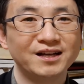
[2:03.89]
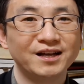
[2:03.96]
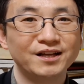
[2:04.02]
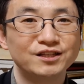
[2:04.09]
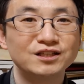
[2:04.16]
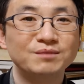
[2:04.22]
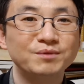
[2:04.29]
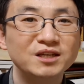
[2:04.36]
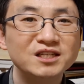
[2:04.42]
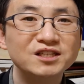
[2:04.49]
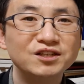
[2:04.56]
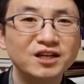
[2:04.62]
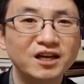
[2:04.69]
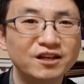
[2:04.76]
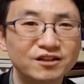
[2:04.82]
지금 이
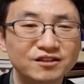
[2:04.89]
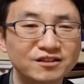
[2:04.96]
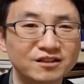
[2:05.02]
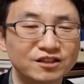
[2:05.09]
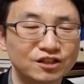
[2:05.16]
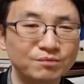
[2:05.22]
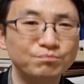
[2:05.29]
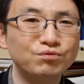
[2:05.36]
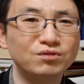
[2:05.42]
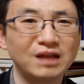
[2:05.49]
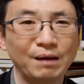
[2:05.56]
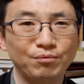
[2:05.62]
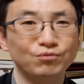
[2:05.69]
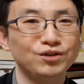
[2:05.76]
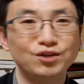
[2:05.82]
시간에는 전부를 다
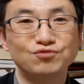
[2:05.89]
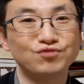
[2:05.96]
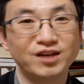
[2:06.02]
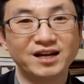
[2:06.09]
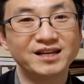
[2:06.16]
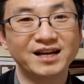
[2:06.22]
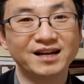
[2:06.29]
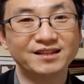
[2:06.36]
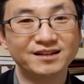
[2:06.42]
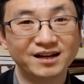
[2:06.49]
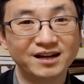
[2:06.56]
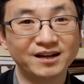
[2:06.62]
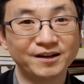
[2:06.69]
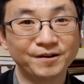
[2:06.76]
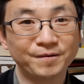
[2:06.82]
보는 게 중요한 게
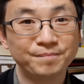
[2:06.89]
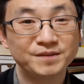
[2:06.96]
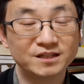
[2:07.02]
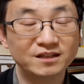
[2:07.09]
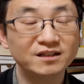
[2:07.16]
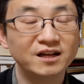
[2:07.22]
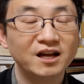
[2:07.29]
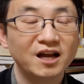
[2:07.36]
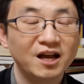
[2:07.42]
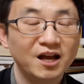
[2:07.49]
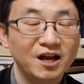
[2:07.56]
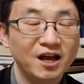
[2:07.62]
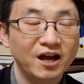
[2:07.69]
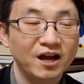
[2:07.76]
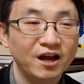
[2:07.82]
아니라 즉
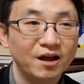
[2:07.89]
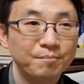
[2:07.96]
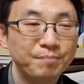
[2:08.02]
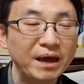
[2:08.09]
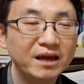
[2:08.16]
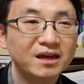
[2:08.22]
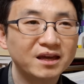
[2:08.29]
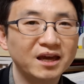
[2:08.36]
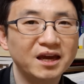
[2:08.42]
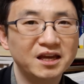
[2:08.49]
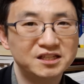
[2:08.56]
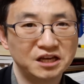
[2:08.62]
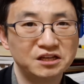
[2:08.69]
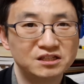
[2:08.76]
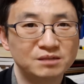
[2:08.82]
100개의
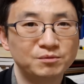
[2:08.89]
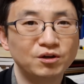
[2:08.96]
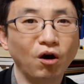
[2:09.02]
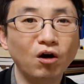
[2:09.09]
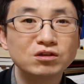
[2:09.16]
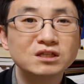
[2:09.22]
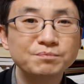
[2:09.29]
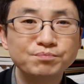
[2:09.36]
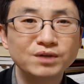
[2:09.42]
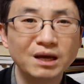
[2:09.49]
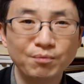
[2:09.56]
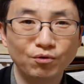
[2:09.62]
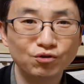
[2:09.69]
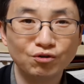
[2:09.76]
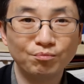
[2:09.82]
쟁점을 어설프게
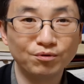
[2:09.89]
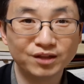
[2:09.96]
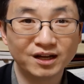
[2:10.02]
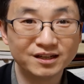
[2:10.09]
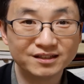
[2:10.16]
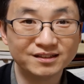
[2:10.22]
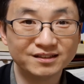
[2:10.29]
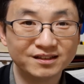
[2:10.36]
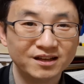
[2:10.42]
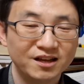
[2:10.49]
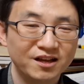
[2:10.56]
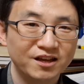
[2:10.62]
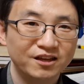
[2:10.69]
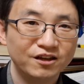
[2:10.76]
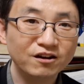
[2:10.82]
보는 것보다는
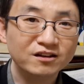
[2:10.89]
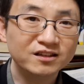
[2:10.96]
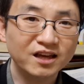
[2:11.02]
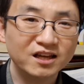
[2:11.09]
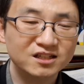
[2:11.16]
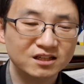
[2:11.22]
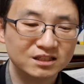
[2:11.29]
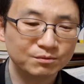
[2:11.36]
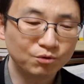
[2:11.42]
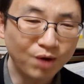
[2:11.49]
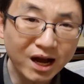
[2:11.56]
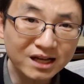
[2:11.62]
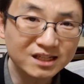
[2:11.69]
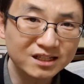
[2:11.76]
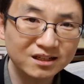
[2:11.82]
10개의 쟁점을
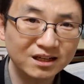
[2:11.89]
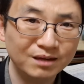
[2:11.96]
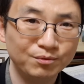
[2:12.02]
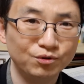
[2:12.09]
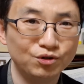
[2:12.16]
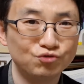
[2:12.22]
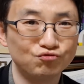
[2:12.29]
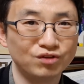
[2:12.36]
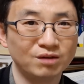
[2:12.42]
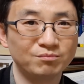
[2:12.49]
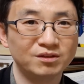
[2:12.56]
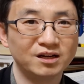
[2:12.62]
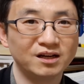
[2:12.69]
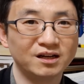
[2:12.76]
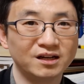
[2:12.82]
확실하게 보는 게
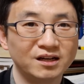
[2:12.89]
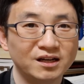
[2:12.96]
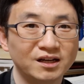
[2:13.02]
중요합니다.